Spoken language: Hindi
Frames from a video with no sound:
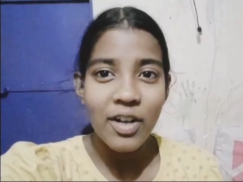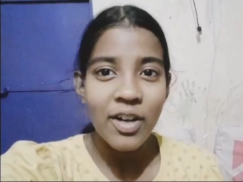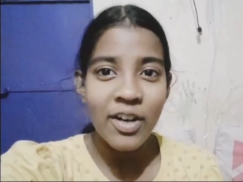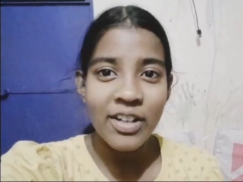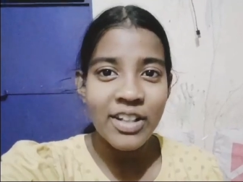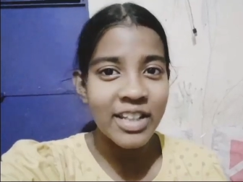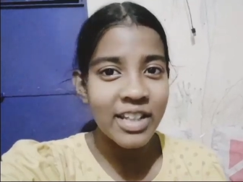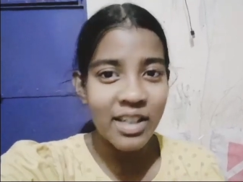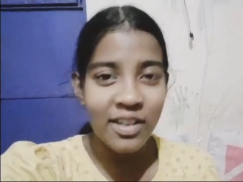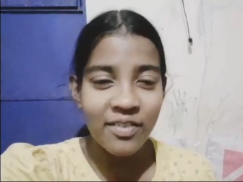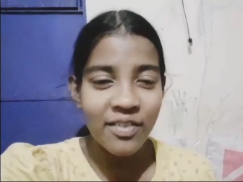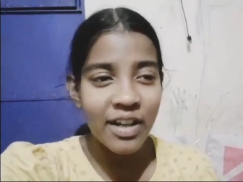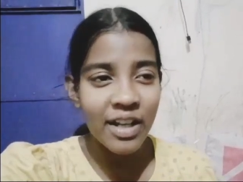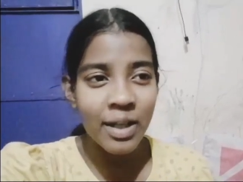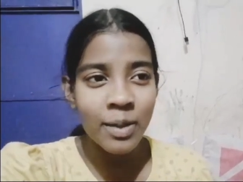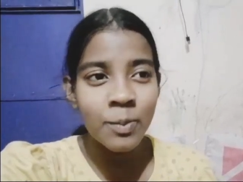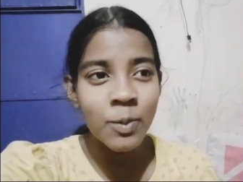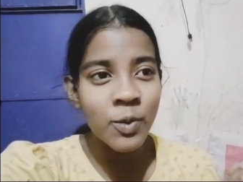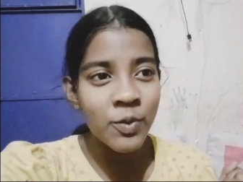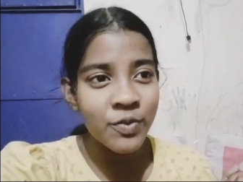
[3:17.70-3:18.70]
और ये
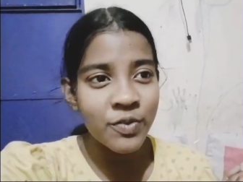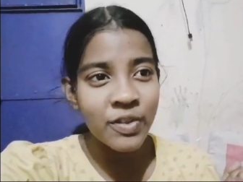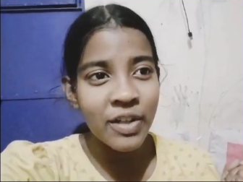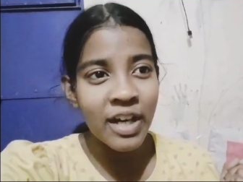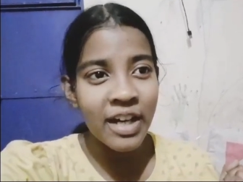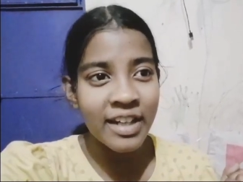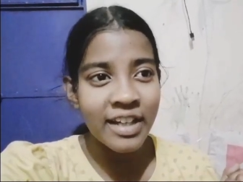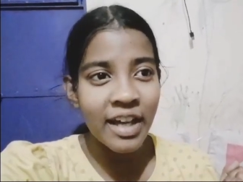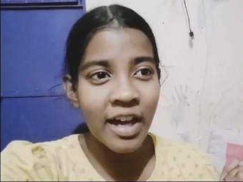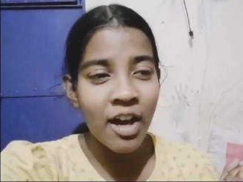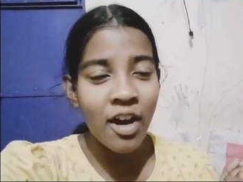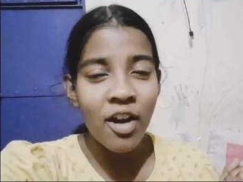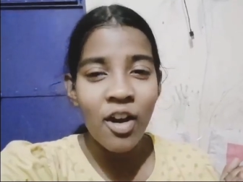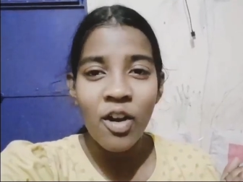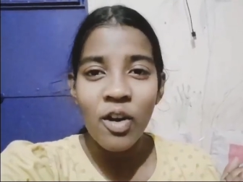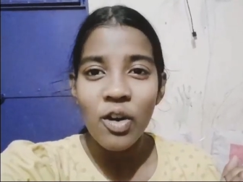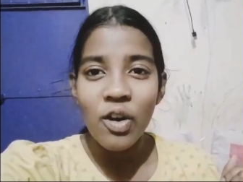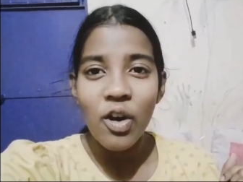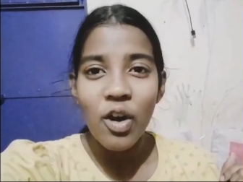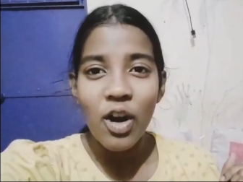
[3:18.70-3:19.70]
वाला मूवी आ गया
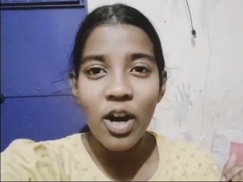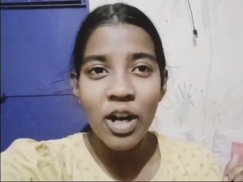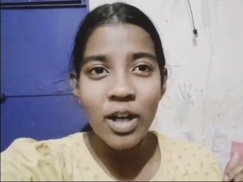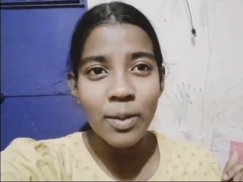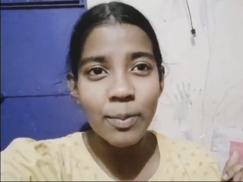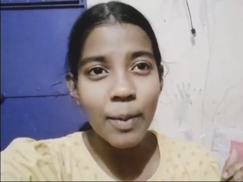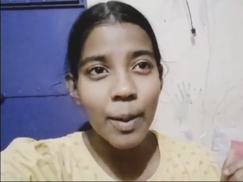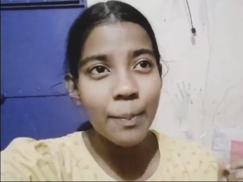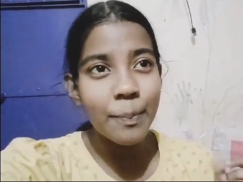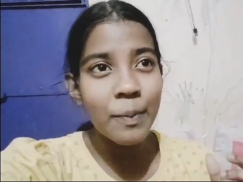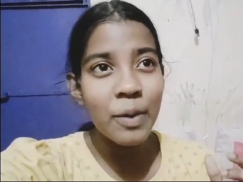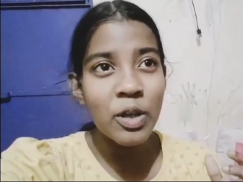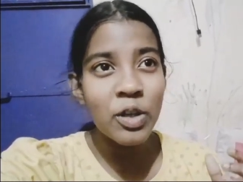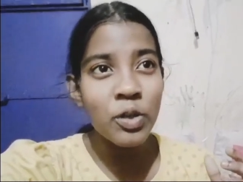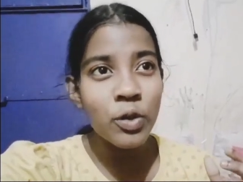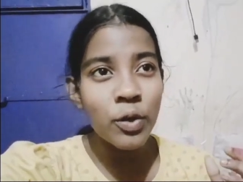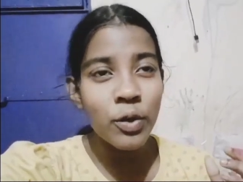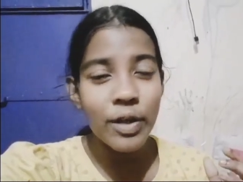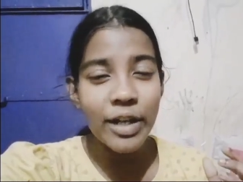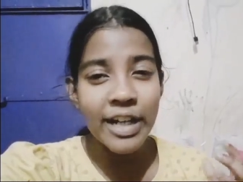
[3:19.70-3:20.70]
और मम्मी
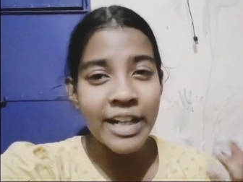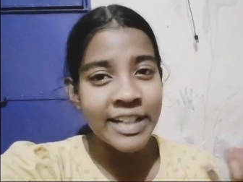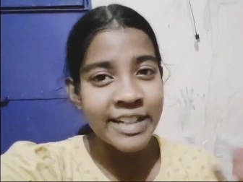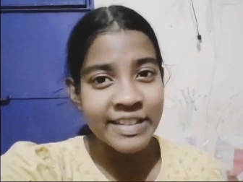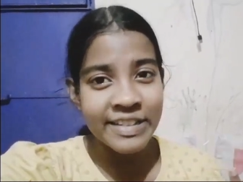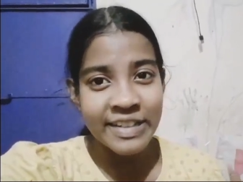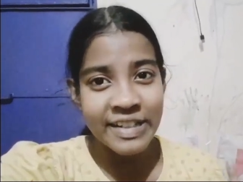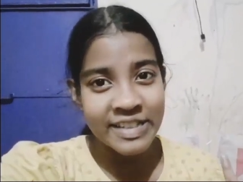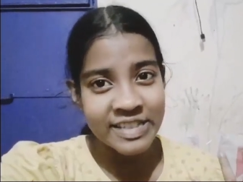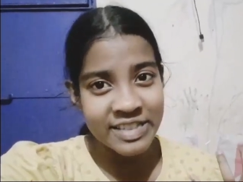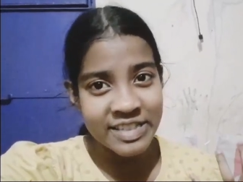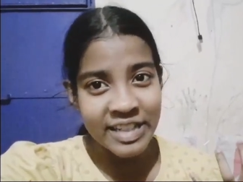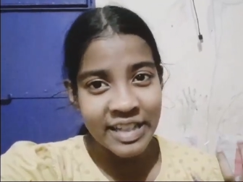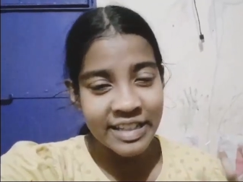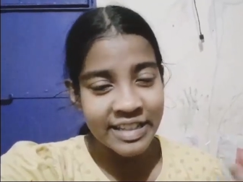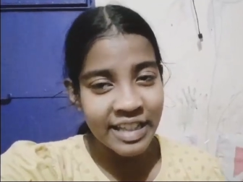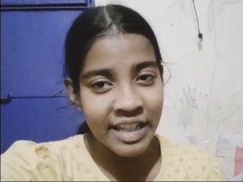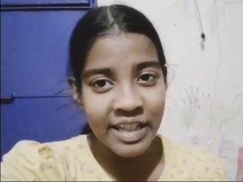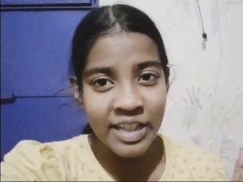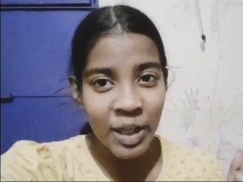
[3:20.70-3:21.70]
को इंटरेस्ट नहीं
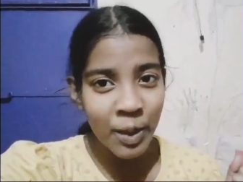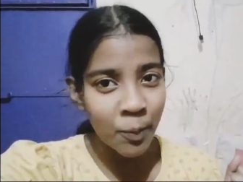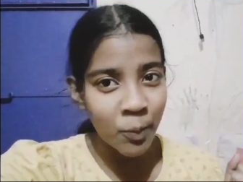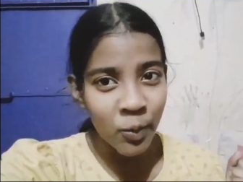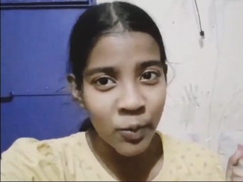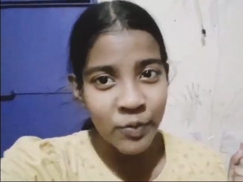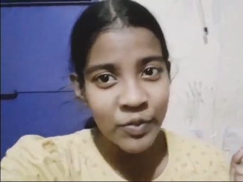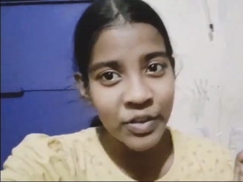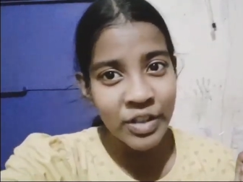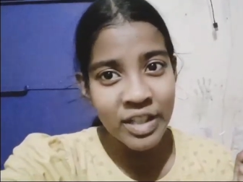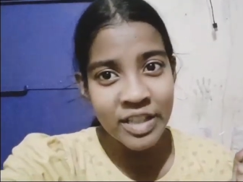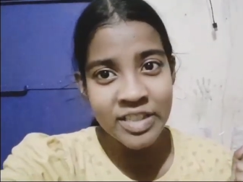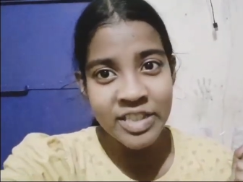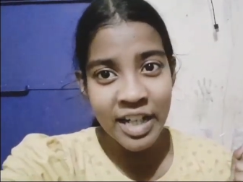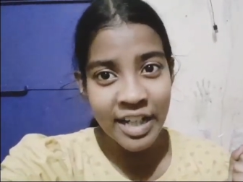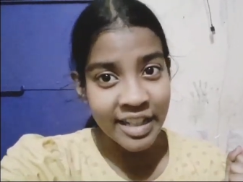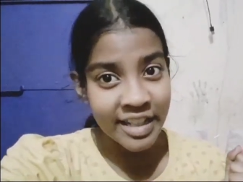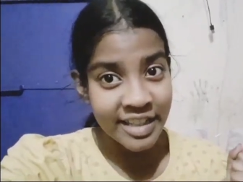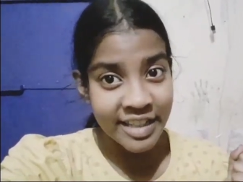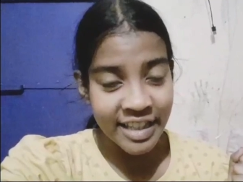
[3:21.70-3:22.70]
था ये मूवी
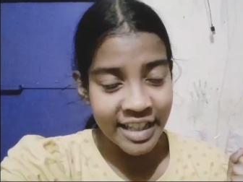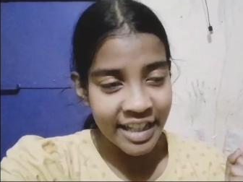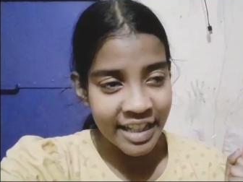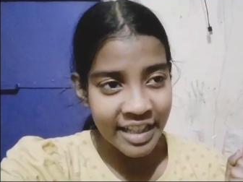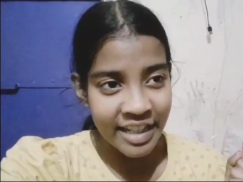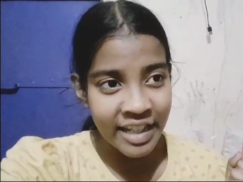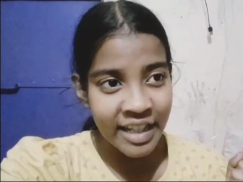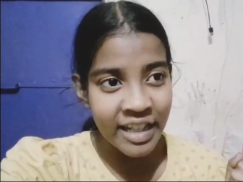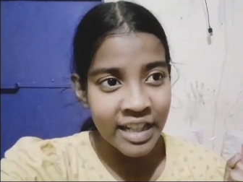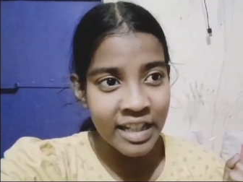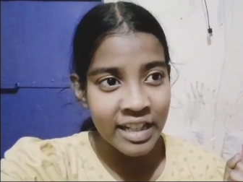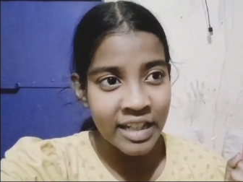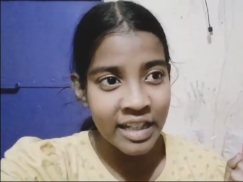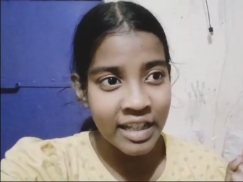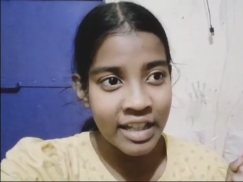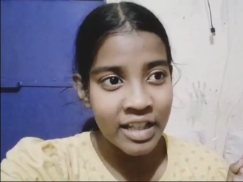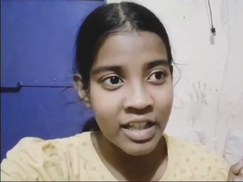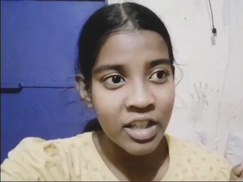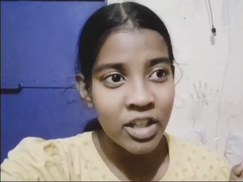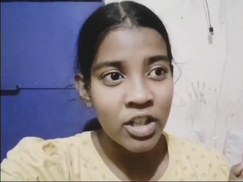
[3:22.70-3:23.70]
जाके देखने के
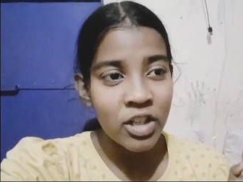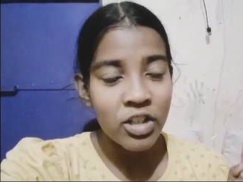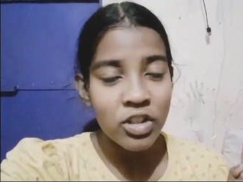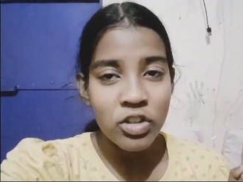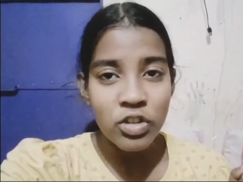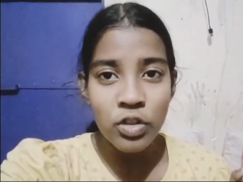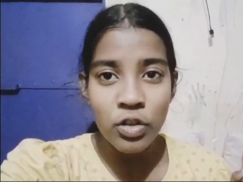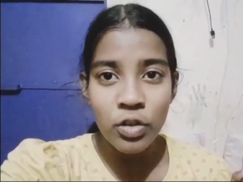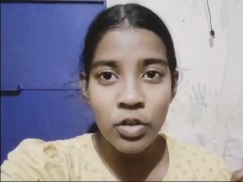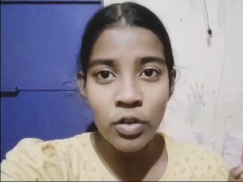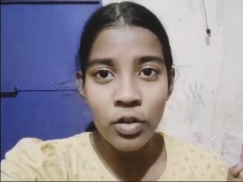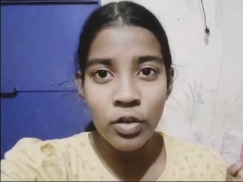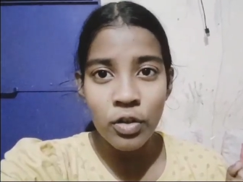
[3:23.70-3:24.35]
लिए तो